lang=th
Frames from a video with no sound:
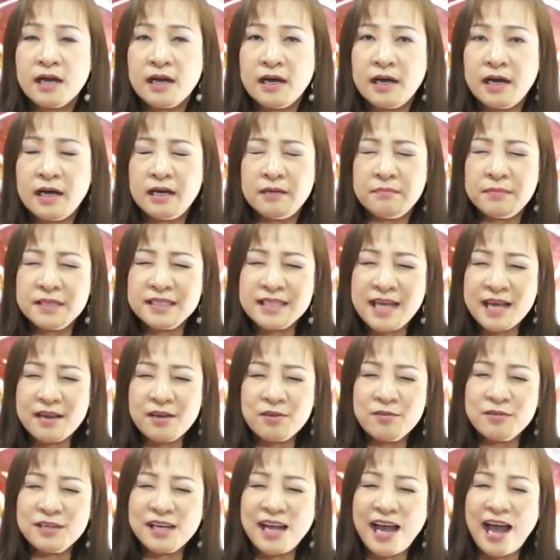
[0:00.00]
เออไม่ใช่
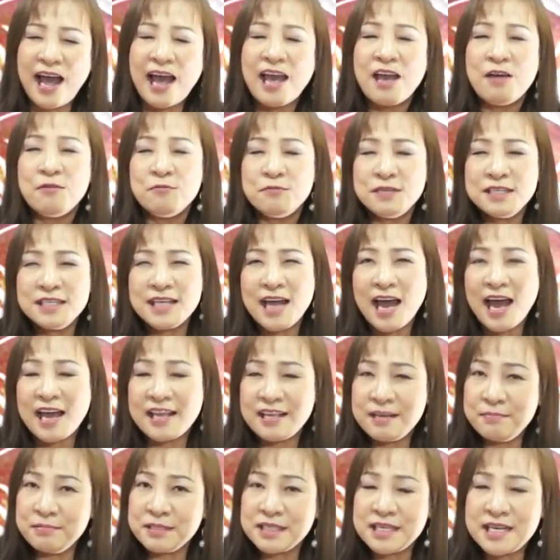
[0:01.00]
โทษค่ะ วิชา
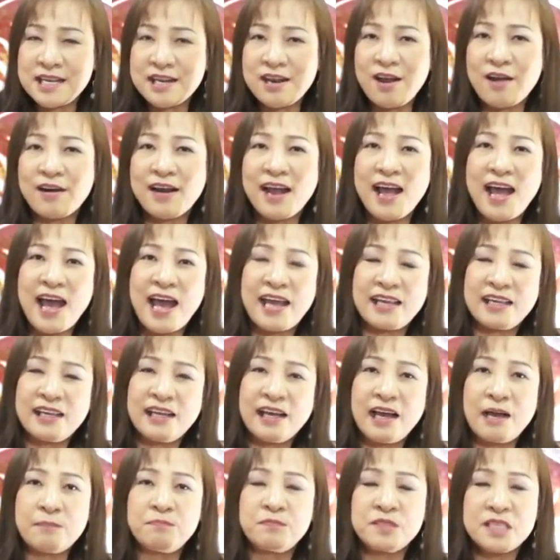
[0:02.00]
24 ถอดรหัส
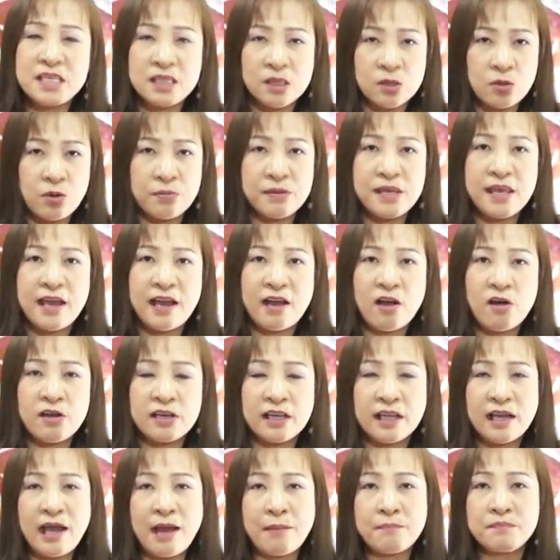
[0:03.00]
กับ 7 ตัวพยากร
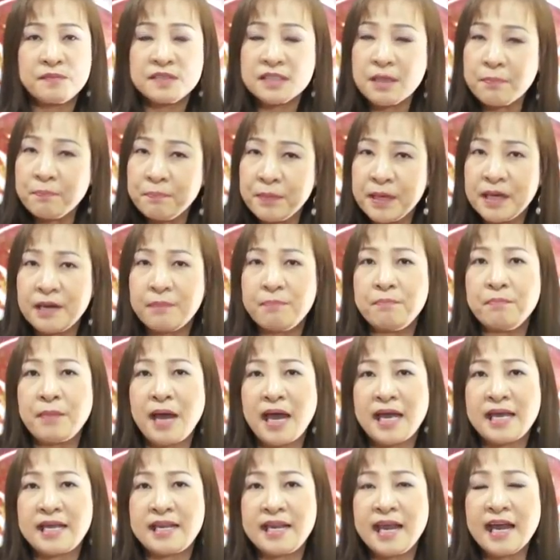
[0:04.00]
ณ์กรรมจะเปิดให
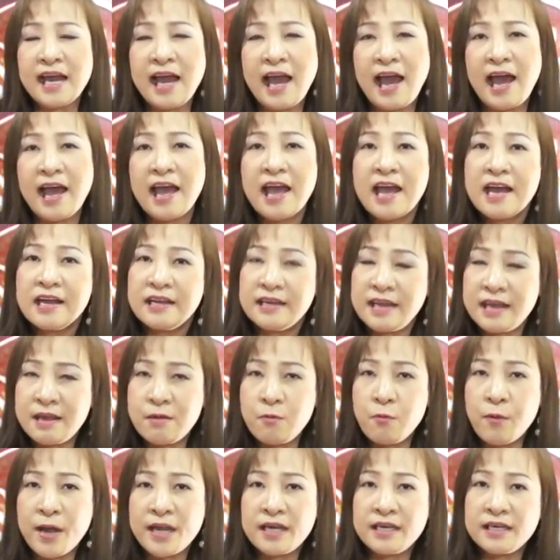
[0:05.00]
ม่นะคะ ใน
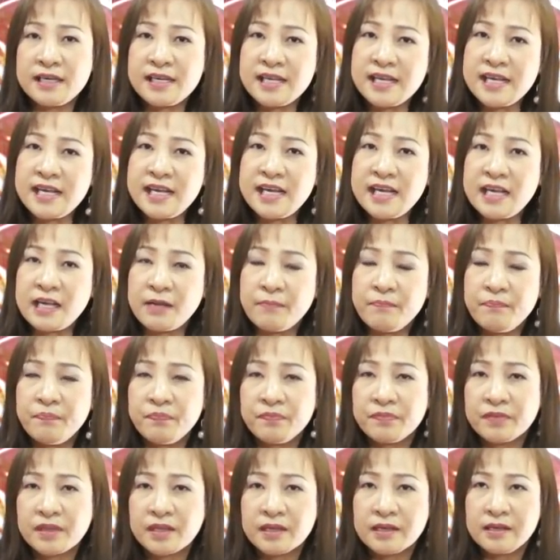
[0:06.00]
วันที่
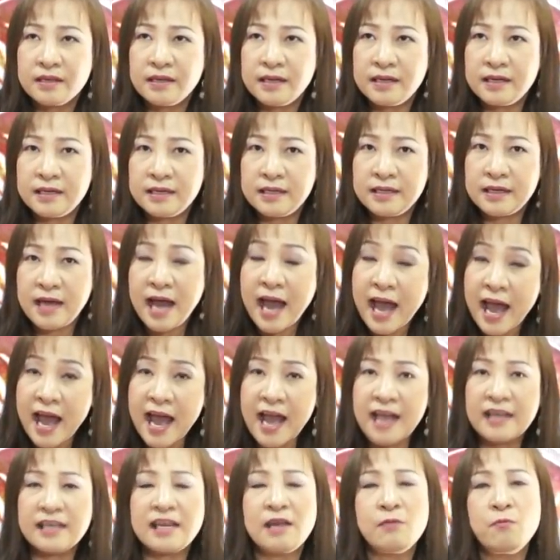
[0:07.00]

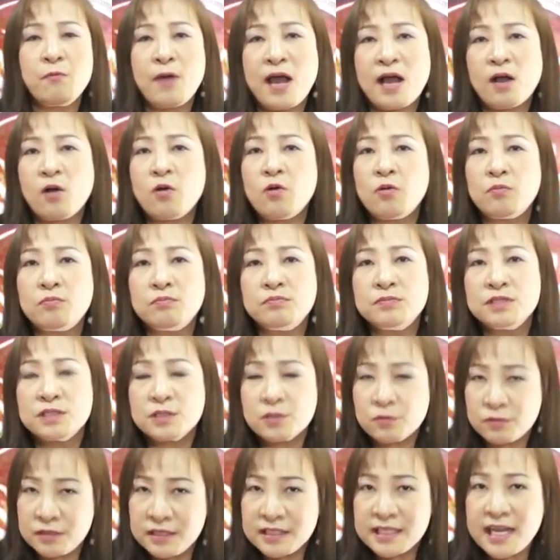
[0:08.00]
5 ธันวาคม
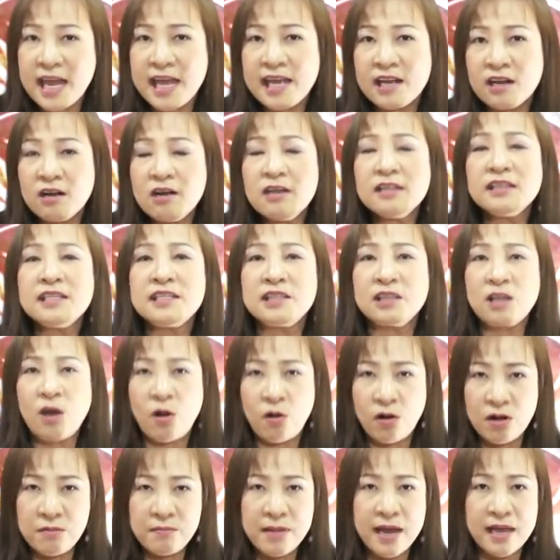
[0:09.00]
สนใจก็ติดต่อ
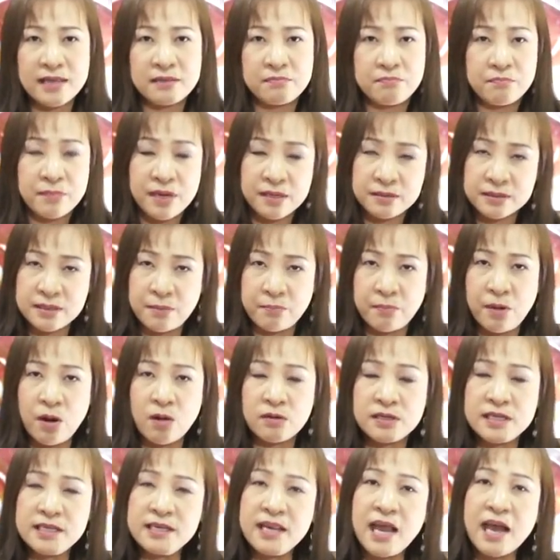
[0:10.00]
เข้ามามาสำรอ
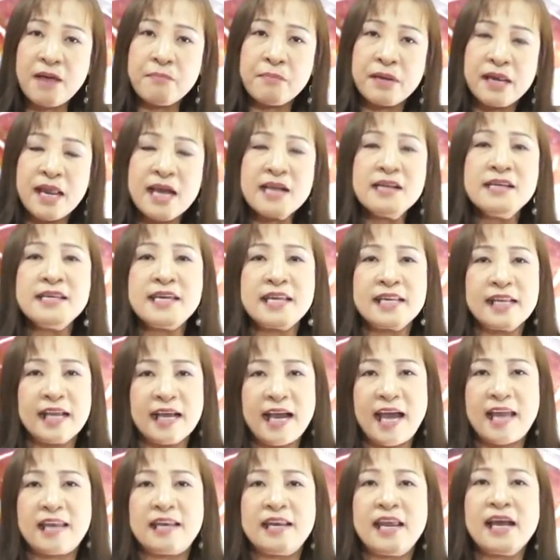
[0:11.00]
งที่นั่งมานั่งเรียน
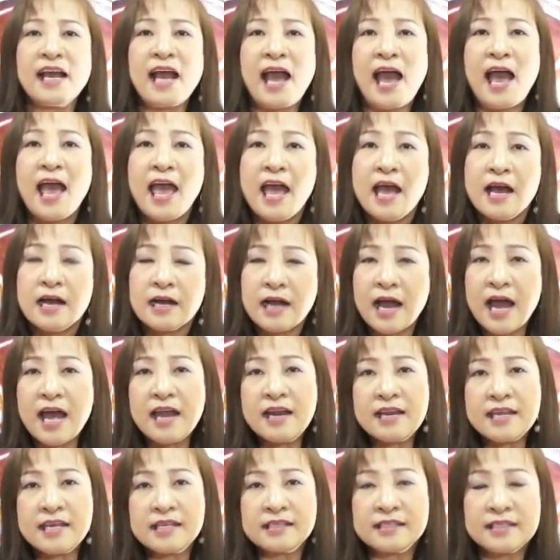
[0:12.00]
กันนะคะ ค่า
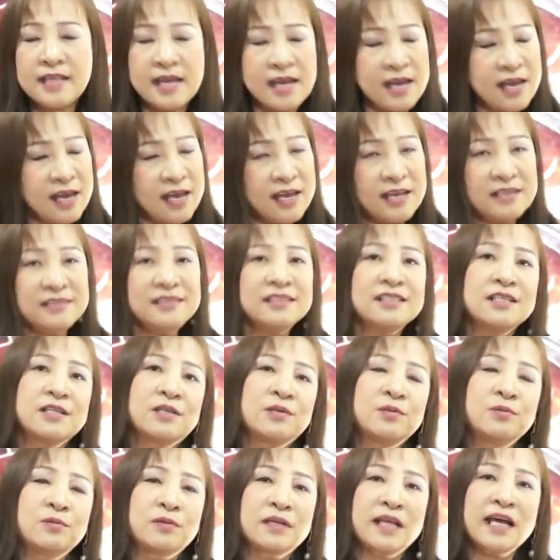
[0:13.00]
เรียนแซนจะ
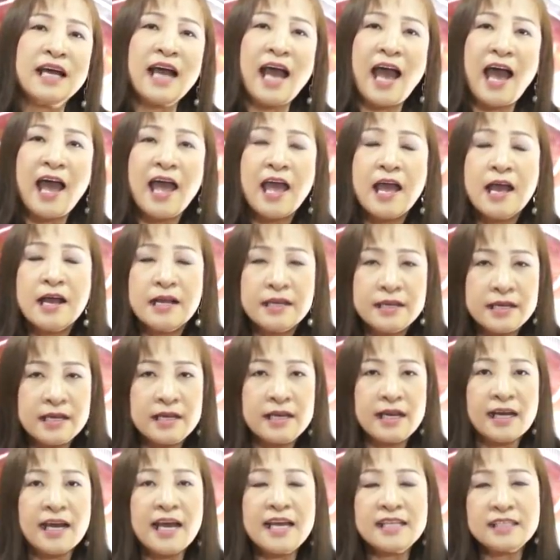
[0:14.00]
ถูกนะคะ เดือน
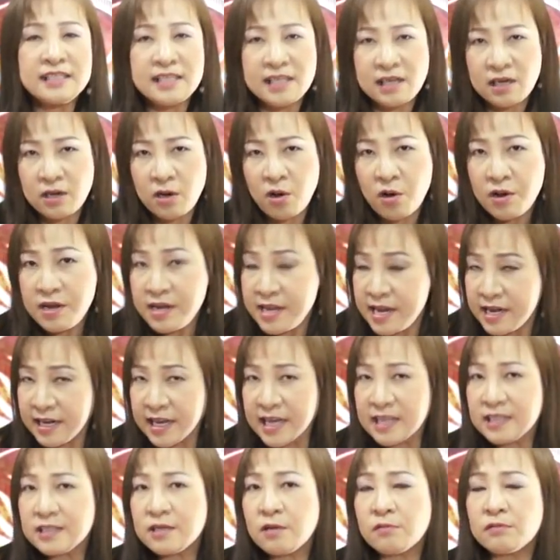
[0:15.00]
ละแค่ 700 เรียน
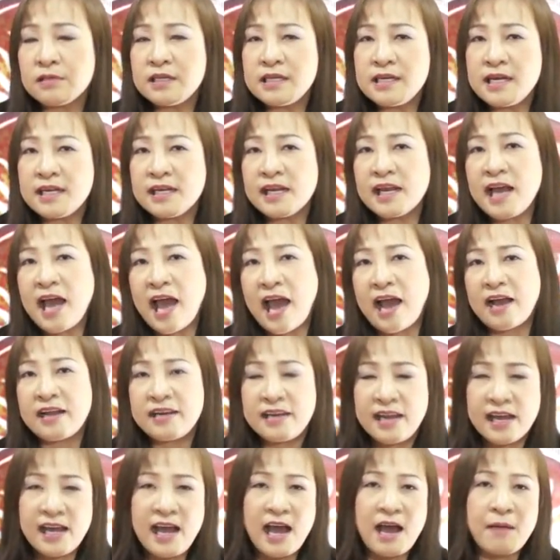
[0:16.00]
แค่ 2 เดือนค่ะ
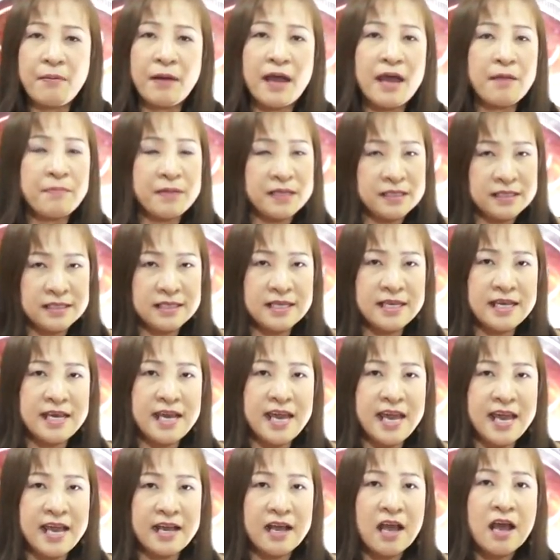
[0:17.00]
นะคะ แค่พันสี่
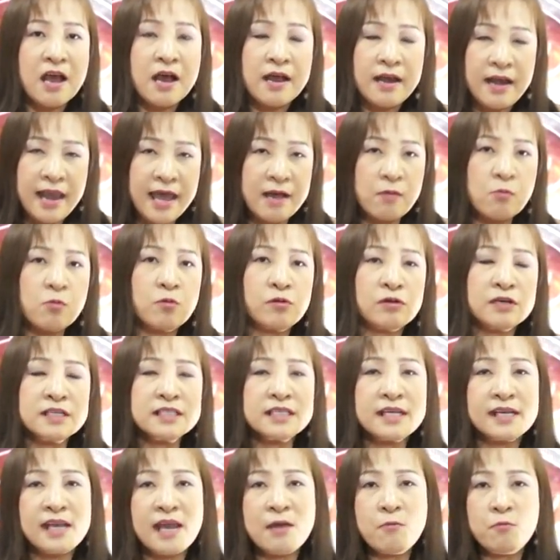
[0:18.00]
เอและคุณก็
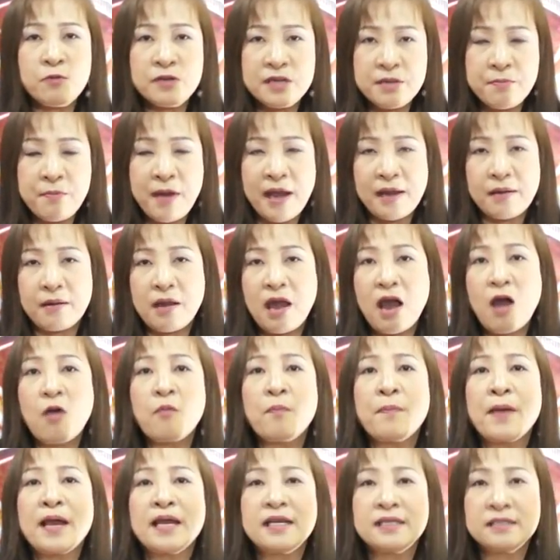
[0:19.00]
จะได้วุฒิบัตรเอา
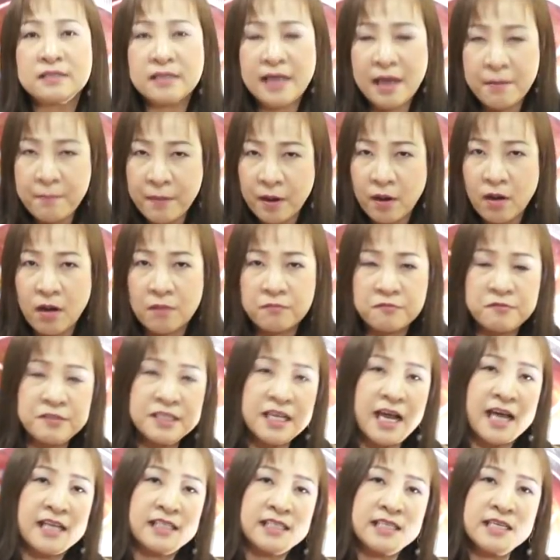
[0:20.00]
ไปใช้ประกอบวิ
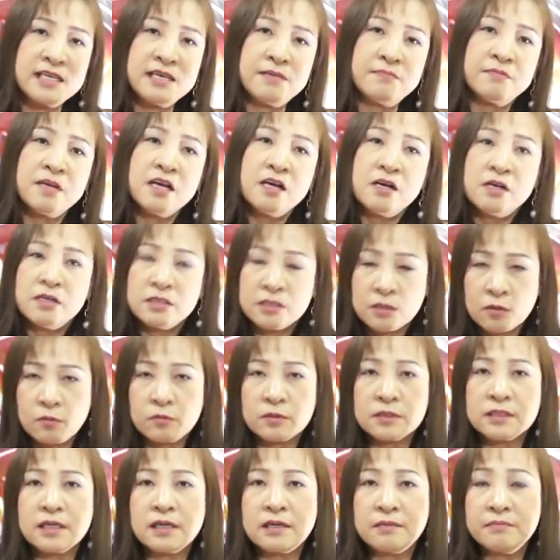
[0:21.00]
ชาชีพ ส่ง
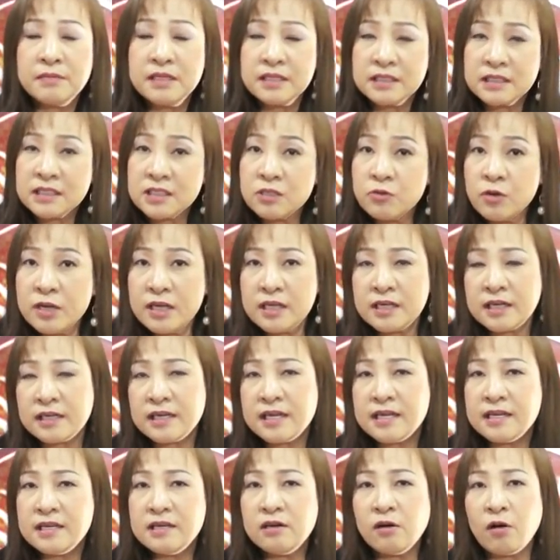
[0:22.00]
เสริม หรือช่วยเหลือ
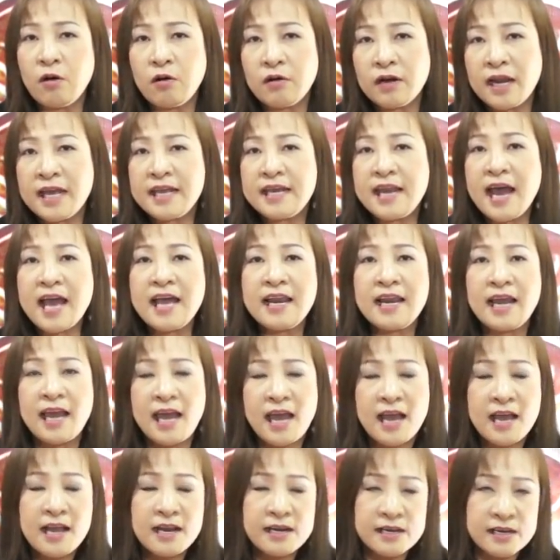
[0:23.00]
ในเรื่องของรายได้และ
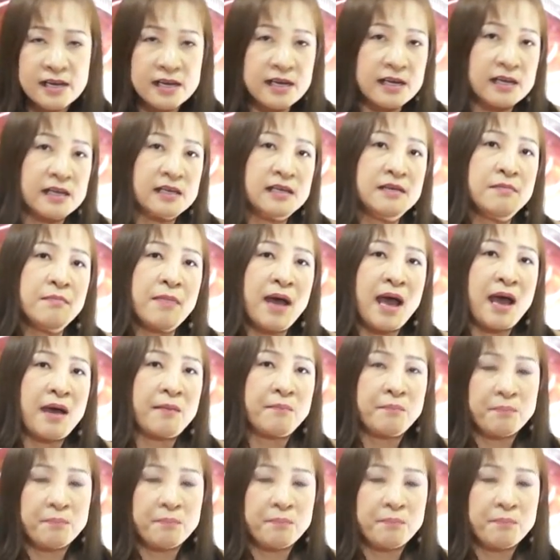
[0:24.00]
เกิดขึ้นมา